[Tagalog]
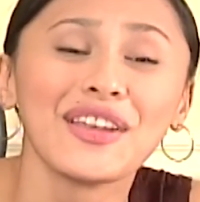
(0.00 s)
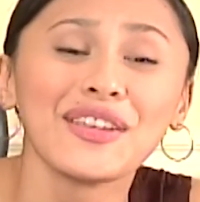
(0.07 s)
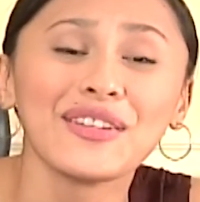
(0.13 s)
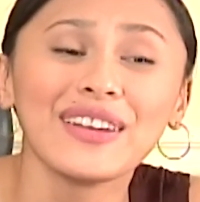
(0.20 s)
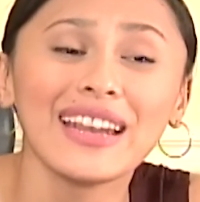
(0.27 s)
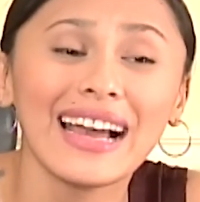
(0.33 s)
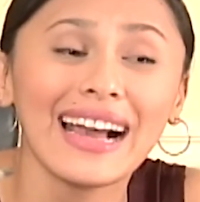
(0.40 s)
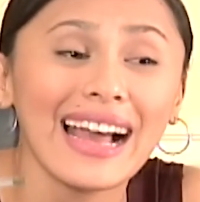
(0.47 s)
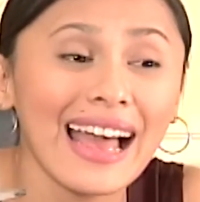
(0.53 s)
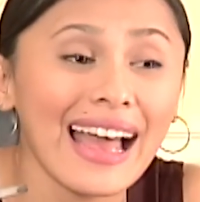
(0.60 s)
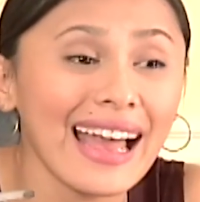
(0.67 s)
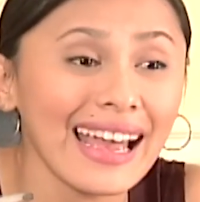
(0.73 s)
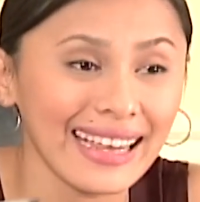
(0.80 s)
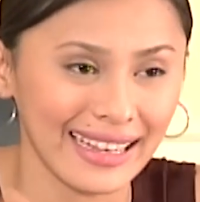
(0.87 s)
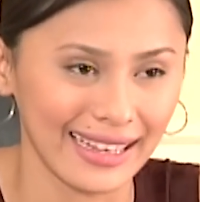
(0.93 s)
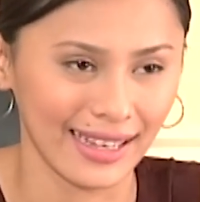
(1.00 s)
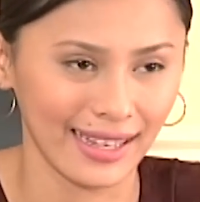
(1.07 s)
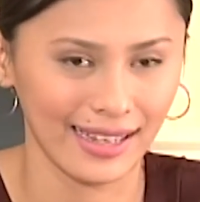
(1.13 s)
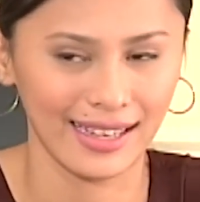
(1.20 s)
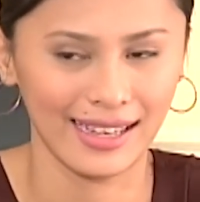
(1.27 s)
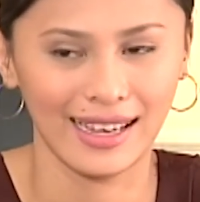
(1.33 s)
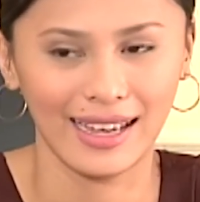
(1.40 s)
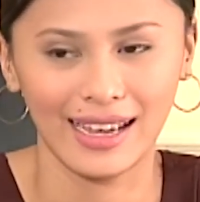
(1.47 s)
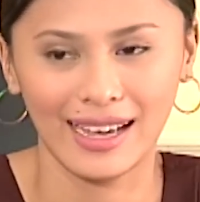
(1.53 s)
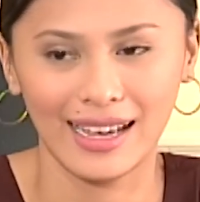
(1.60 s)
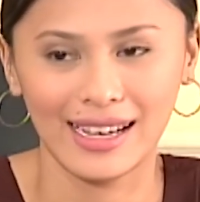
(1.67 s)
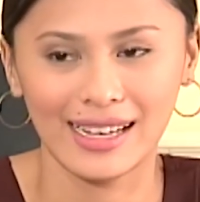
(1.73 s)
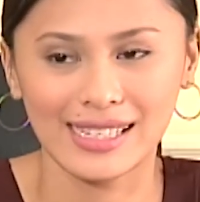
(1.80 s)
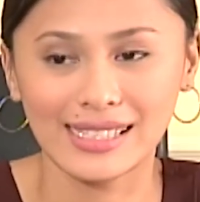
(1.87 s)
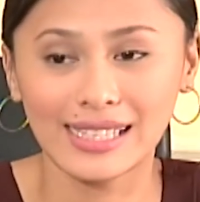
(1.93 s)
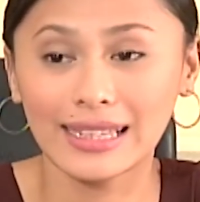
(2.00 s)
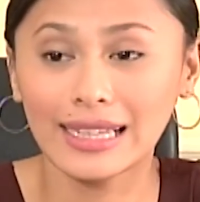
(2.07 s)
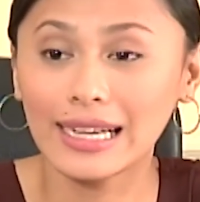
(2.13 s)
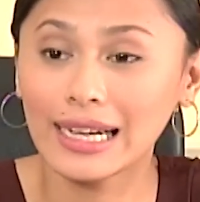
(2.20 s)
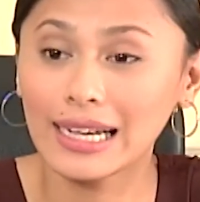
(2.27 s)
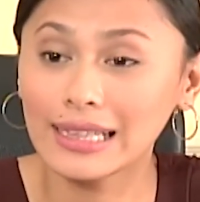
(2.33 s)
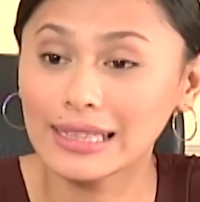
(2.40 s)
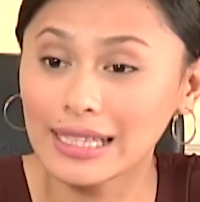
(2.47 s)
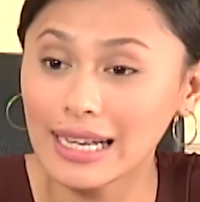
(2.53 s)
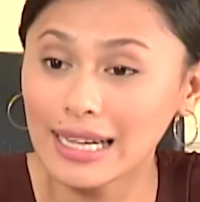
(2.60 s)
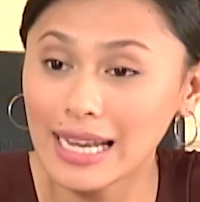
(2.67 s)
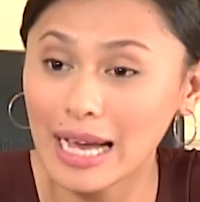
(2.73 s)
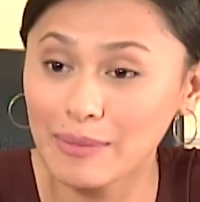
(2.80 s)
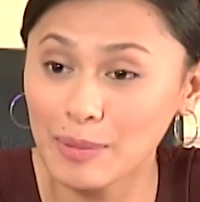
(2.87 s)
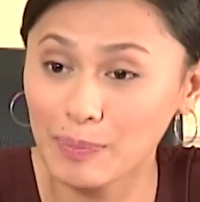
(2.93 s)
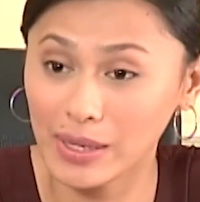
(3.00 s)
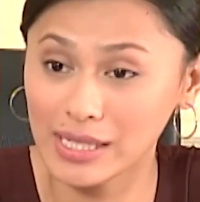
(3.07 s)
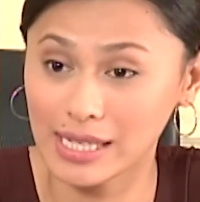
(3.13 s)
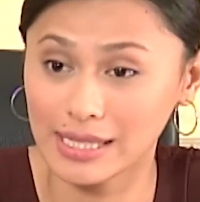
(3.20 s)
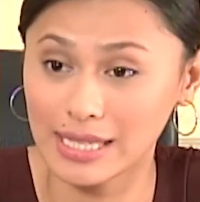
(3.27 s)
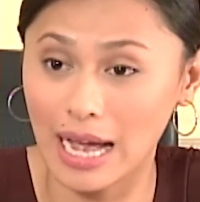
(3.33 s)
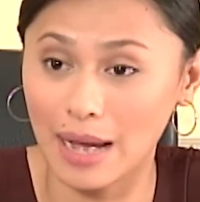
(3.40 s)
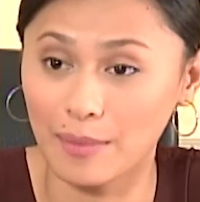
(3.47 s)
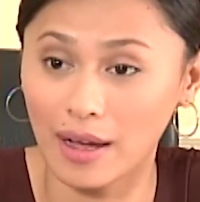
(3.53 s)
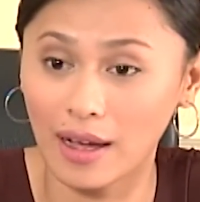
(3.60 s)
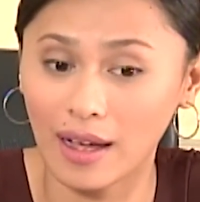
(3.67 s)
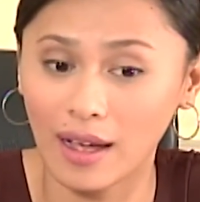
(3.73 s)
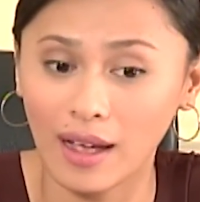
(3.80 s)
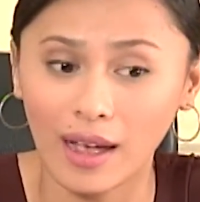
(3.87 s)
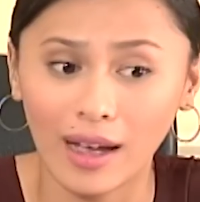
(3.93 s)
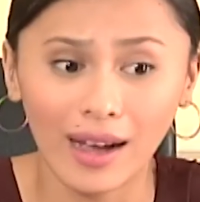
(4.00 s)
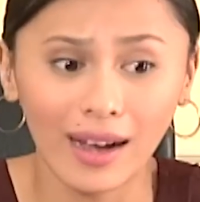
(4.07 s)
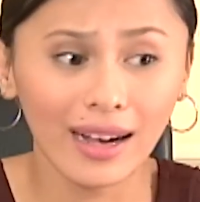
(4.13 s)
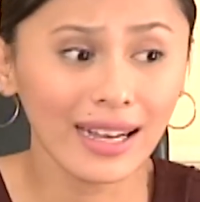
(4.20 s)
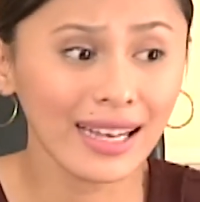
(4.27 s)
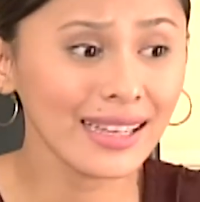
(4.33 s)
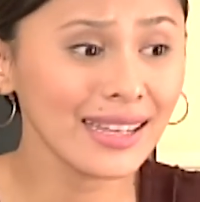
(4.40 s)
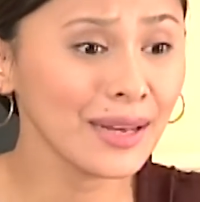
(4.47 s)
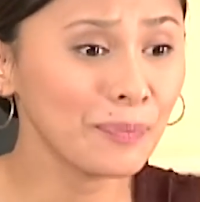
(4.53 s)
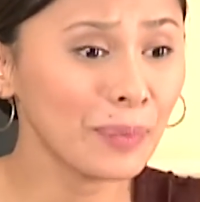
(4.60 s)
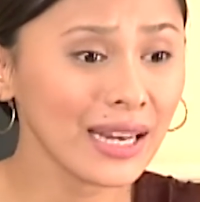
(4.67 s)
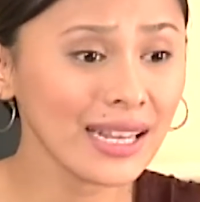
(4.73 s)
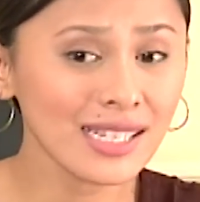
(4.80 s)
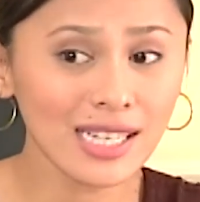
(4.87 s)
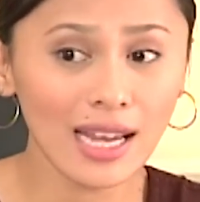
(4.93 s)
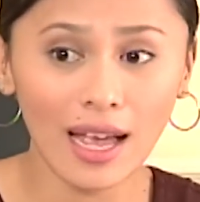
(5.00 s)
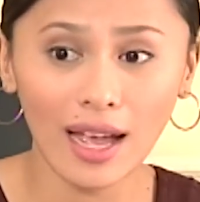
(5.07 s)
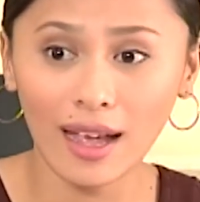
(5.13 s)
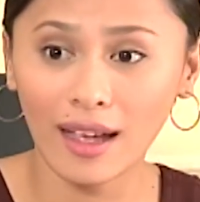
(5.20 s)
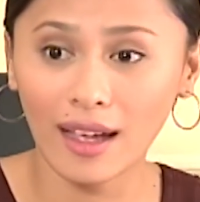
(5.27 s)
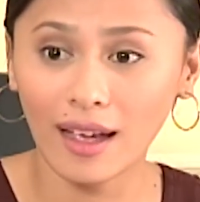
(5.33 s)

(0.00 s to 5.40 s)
Yun na nga eh. Sa tinagal-tagal namin pagsasama, ganyan pa rin siya.